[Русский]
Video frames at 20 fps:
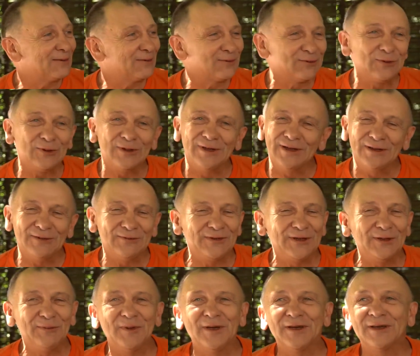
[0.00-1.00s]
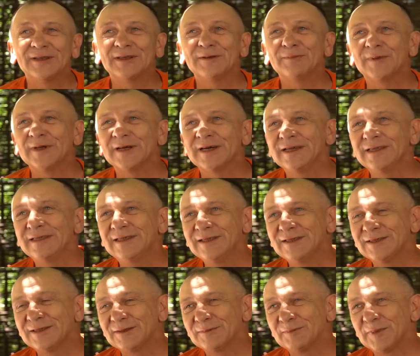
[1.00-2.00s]
Долгое время это
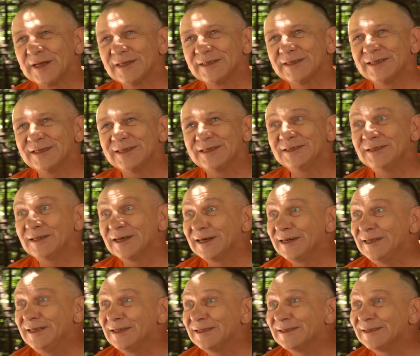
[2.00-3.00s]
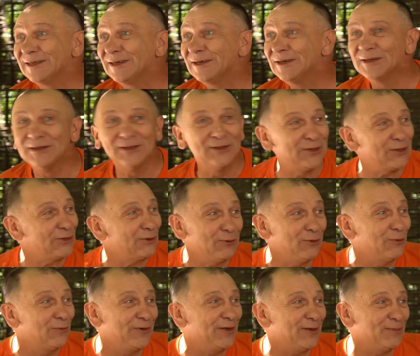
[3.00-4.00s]
проходил этот процесс, и наконец-то
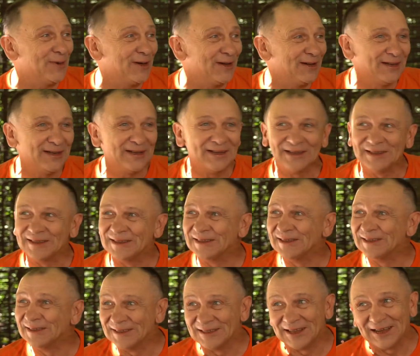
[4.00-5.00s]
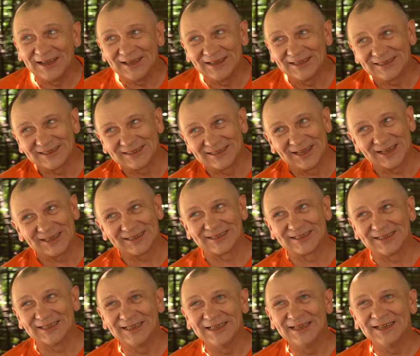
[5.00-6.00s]
дошло время до
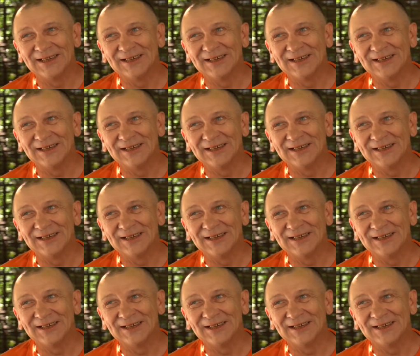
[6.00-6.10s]
секса.